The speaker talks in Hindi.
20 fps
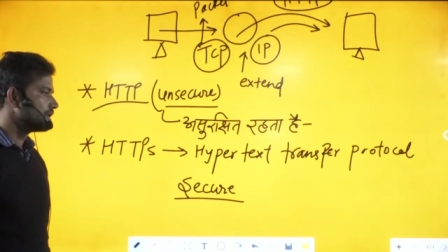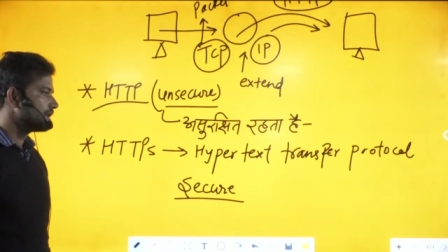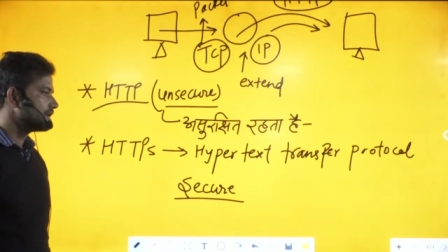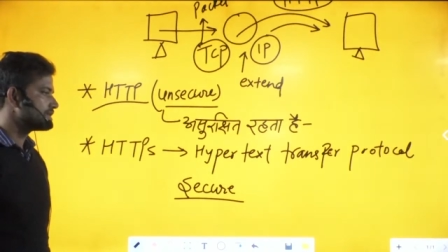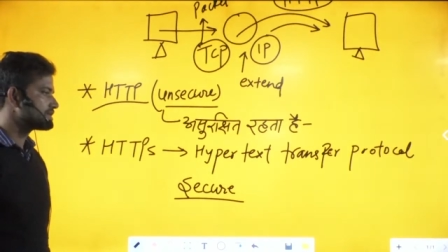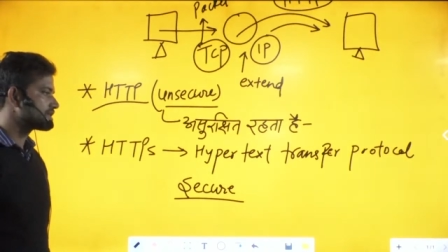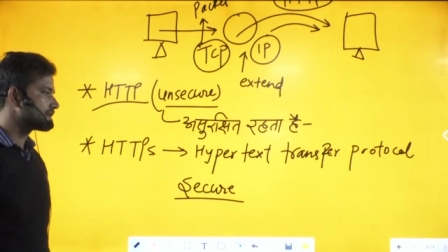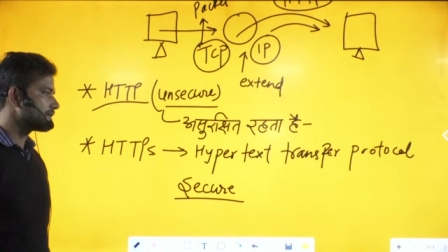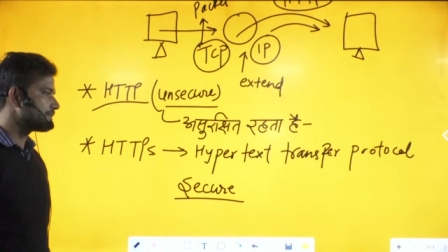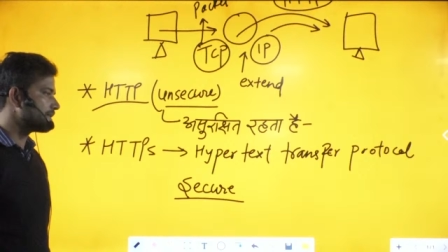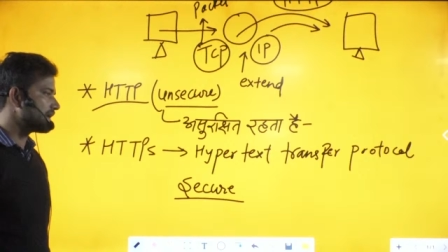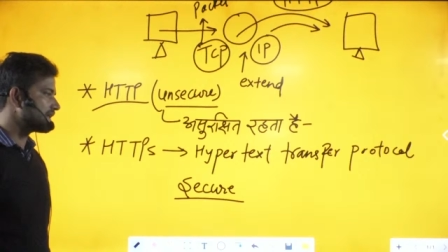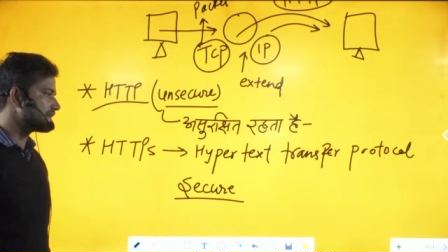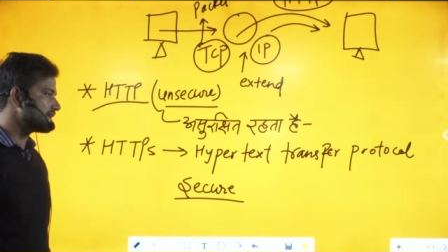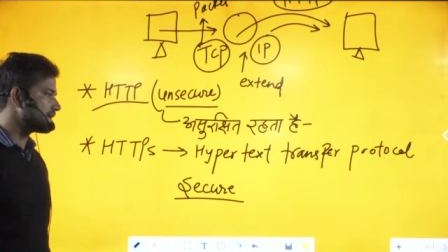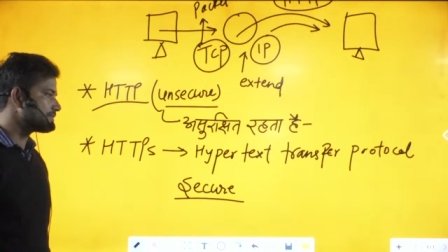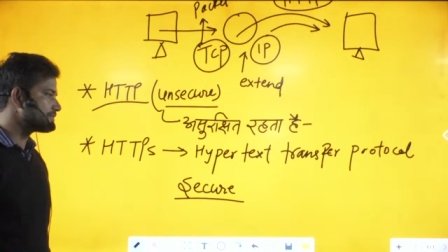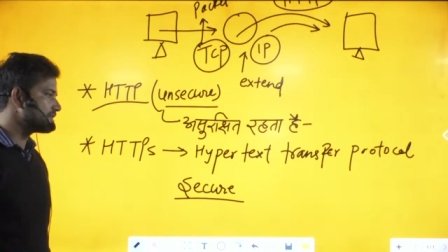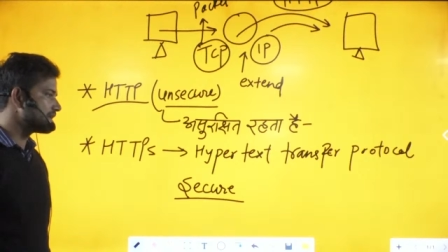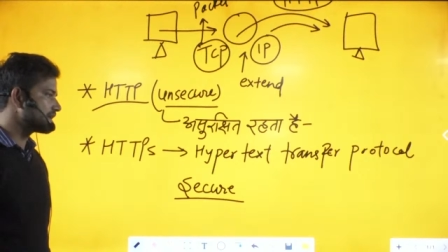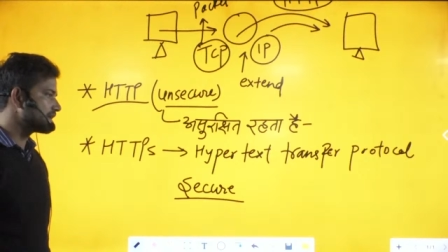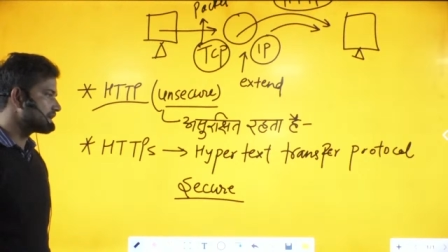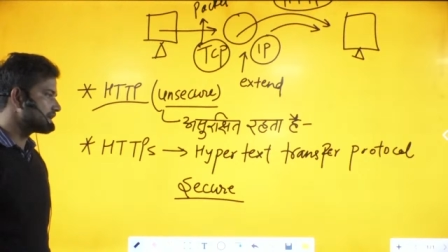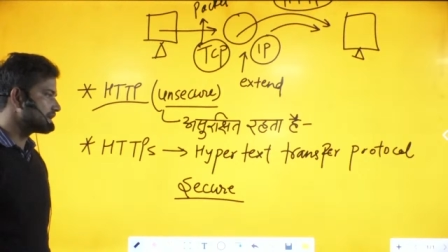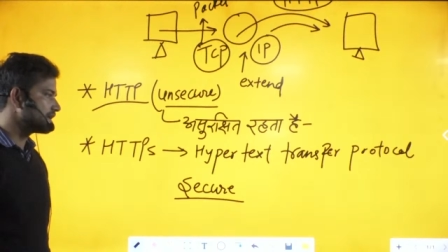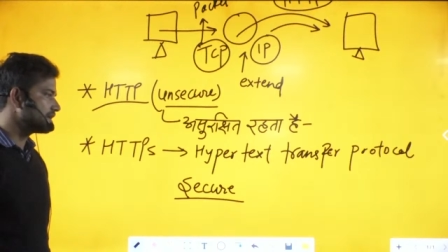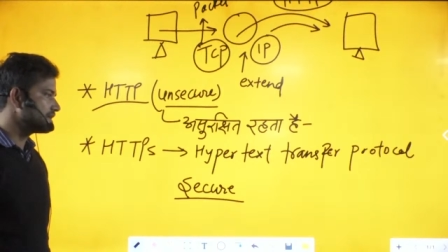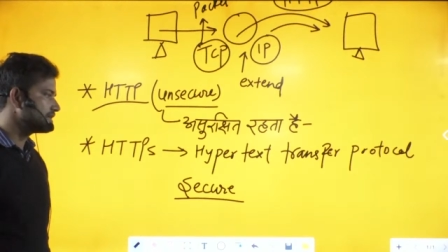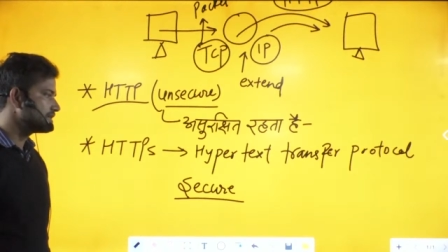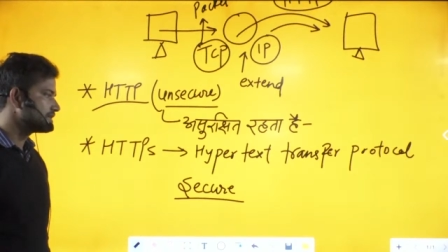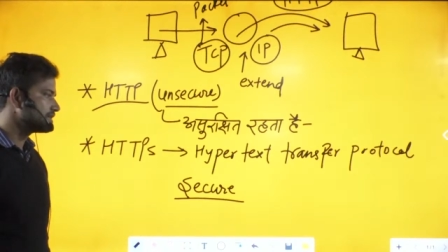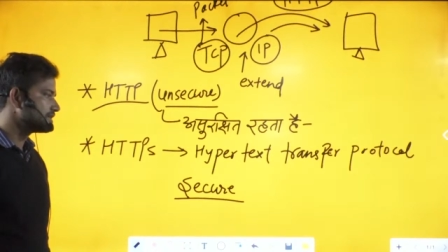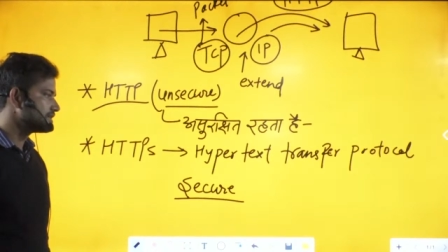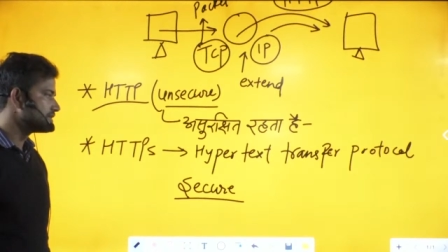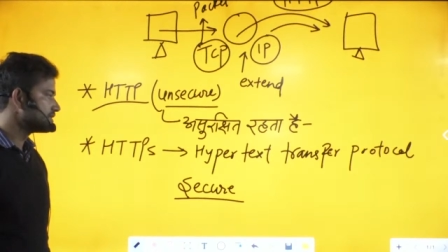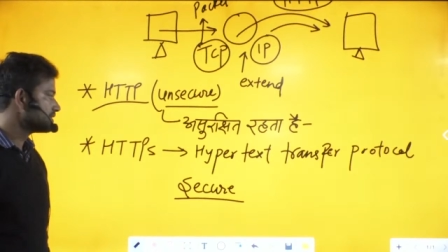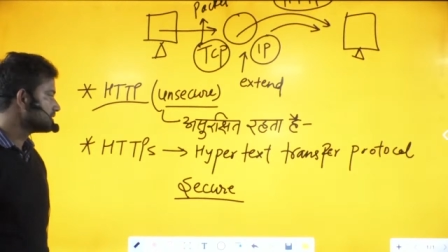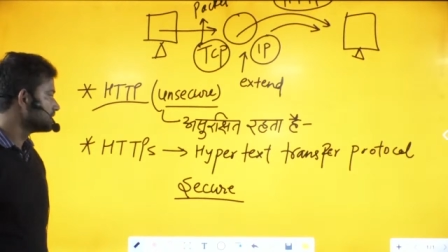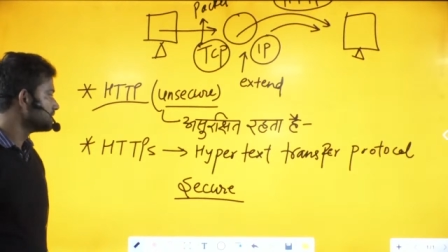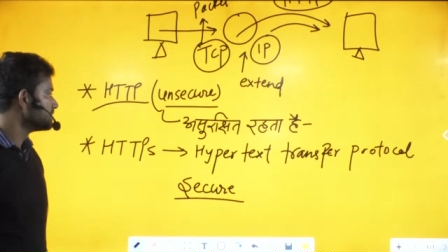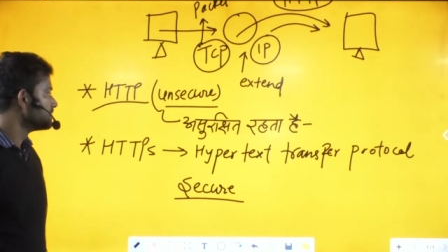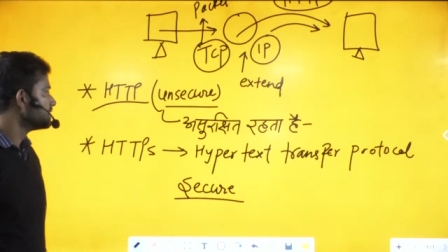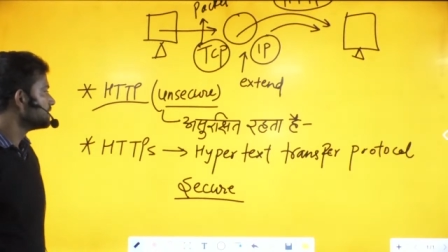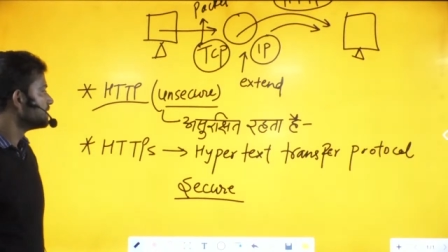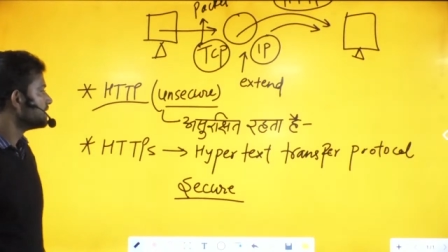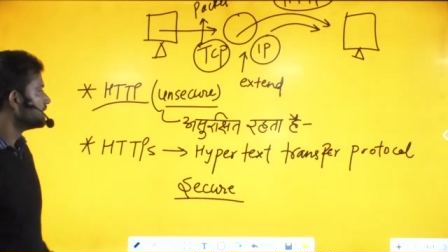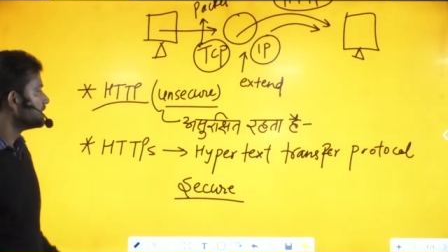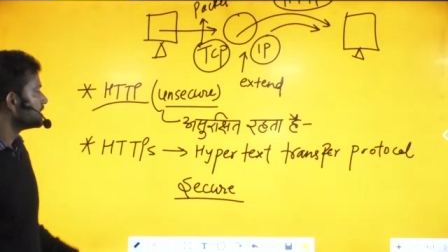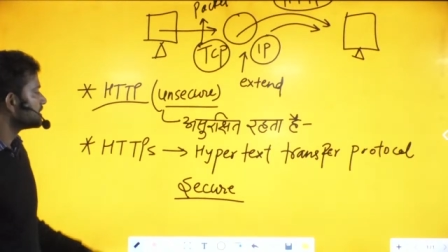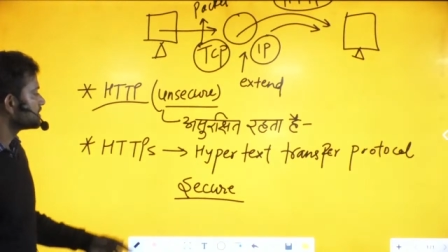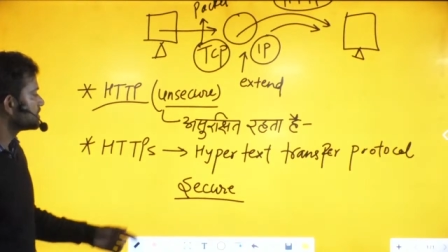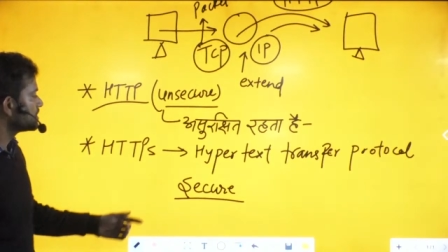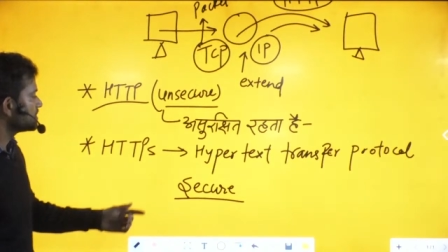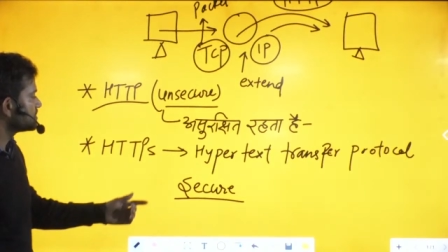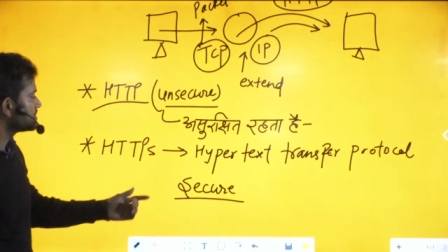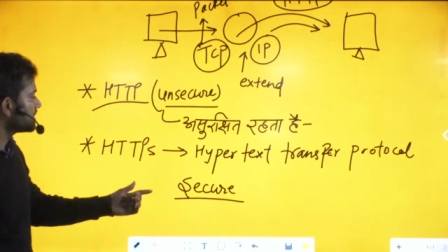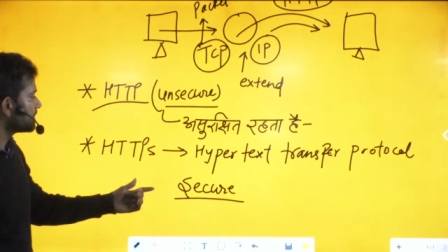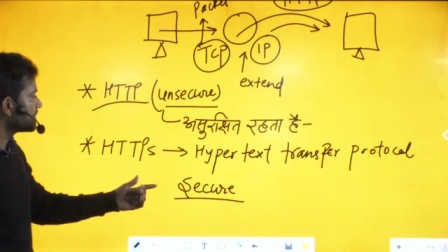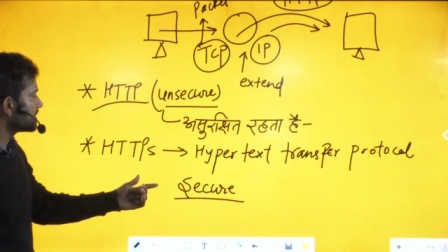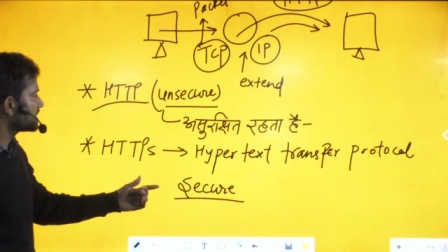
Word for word: इसके बाद आप देखेंगे कि जब